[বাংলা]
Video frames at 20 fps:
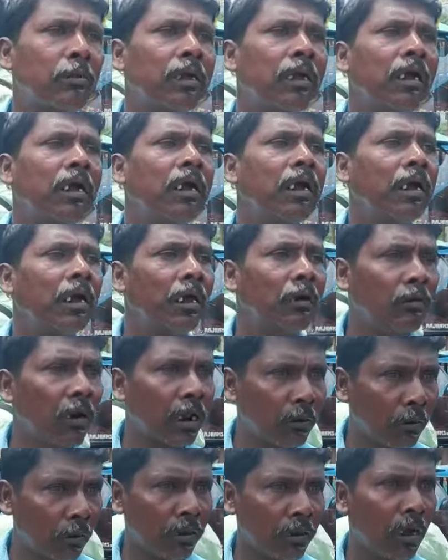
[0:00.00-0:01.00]
যে তুমি
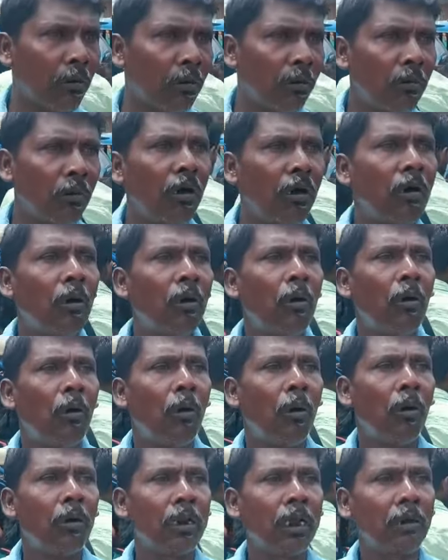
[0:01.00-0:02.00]
কথা কো
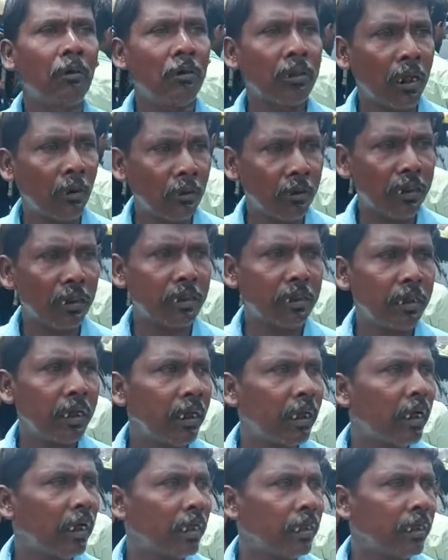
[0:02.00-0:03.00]
অনেক কথা কইতাছি